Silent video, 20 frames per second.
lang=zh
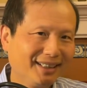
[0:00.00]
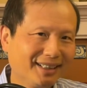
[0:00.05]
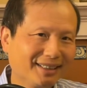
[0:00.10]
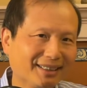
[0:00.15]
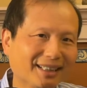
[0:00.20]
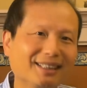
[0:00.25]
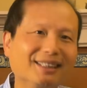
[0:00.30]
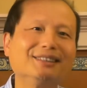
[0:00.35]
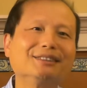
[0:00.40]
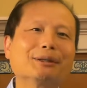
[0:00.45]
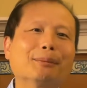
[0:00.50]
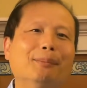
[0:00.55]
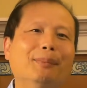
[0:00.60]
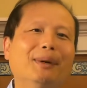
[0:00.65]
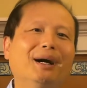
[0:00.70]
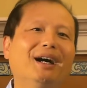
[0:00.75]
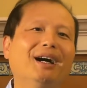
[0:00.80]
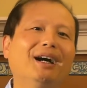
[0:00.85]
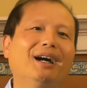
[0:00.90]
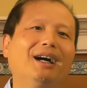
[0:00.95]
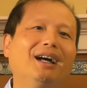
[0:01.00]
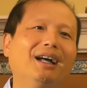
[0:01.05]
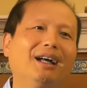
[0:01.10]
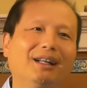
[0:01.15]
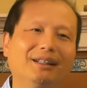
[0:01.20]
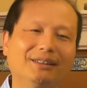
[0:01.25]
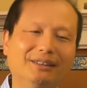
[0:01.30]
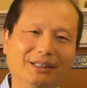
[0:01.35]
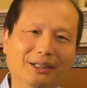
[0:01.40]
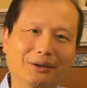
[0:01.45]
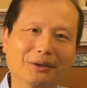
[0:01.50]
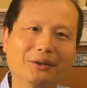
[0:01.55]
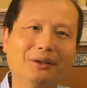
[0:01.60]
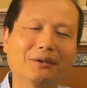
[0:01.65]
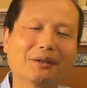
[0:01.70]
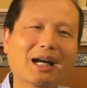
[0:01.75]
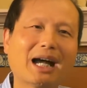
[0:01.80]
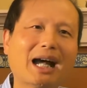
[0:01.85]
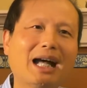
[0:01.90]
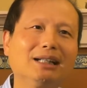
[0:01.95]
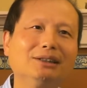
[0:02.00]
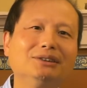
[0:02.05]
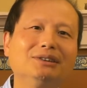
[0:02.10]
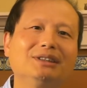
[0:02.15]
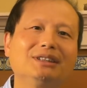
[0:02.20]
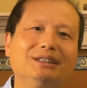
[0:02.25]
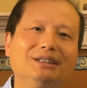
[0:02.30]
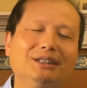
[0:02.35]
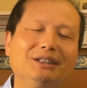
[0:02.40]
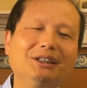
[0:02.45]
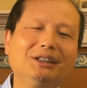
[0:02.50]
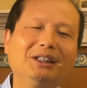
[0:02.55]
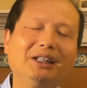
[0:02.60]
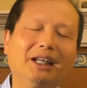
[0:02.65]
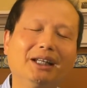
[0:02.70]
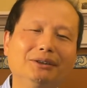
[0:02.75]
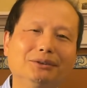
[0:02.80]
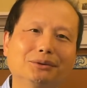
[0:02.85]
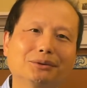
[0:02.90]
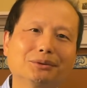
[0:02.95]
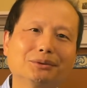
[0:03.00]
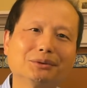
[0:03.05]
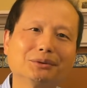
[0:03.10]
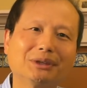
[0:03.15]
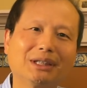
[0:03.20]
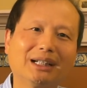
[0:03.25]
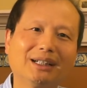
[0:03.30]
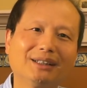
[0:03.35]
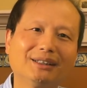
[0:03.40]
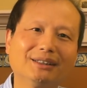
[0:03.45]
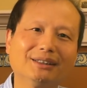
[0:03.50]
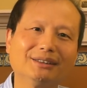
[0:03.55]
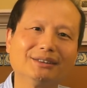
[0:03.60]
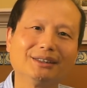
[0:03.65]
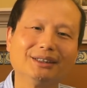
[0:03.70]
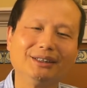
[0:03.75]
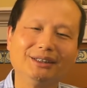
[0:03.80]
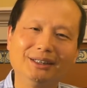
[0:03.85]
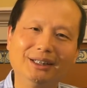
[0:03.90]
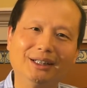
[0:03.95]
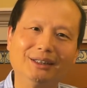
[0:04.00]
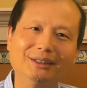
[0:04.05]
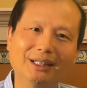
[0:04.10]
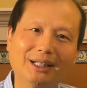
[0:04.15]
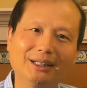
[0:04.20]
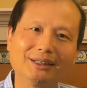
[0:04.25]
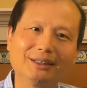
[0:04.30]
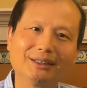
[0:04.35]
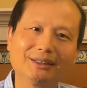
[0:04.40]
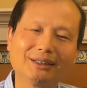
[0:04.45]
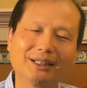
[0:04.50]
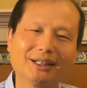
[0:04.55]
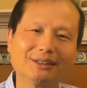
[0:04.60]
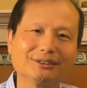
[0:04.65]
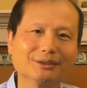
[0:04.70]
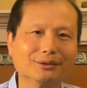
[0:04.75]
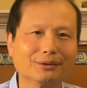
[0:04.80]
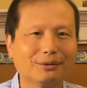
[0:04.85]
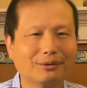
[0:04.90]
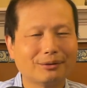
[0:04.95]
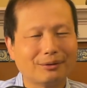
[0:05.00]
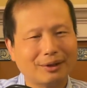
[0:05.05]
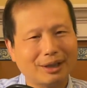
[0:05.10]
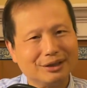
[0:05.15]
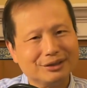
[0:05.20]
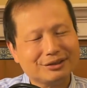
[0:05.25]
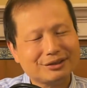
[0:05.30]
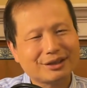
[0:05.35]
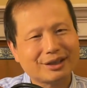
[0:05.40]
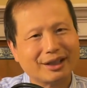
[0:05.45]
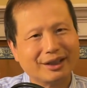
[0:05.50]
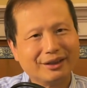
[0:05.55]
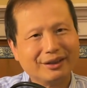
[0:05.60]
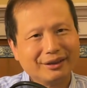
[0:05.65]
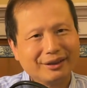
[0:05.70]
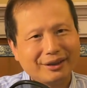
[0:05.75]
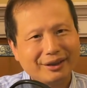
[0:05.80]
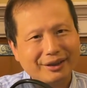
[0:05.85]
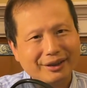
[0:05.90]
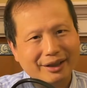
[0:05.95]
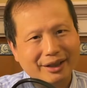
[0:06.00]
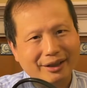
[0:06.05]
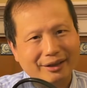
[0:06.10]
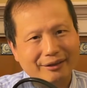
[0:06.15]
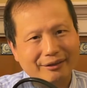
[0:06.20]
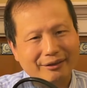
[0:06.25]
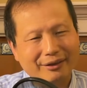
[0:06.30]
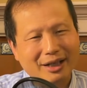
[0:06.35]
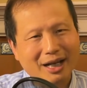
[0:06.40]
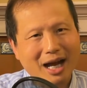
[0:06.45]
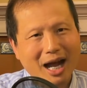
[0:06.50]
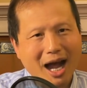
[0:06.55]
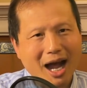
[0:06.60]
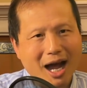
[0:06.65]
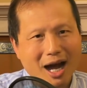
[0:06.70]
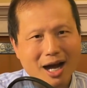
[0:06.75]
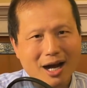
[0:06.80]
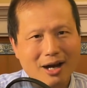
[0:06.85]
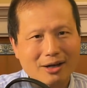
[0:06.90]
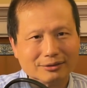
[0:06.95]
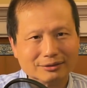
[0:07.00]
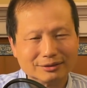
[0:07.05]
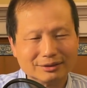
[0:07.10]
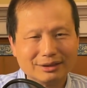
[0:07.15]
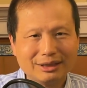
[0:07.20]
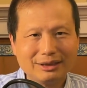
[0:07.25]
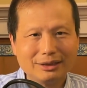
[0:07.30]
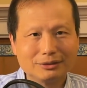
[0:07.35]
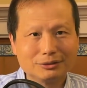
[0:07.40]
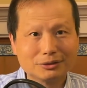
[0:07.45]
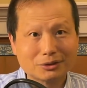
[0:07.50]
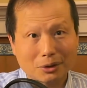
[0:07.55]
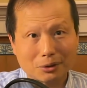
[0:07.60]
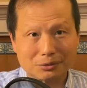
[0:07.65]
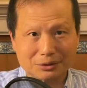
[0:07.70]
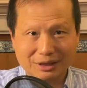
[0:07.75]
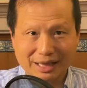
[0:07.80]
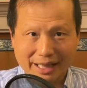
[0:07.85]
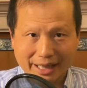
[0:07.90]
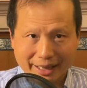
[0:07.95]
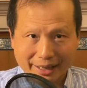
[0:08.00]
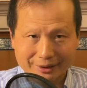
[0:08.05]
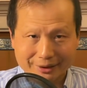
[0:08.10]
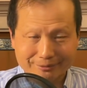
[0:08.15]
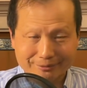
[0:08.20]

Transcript: 那你怎么？能够看清远处的敌人呢，那就完全要靠肉眼，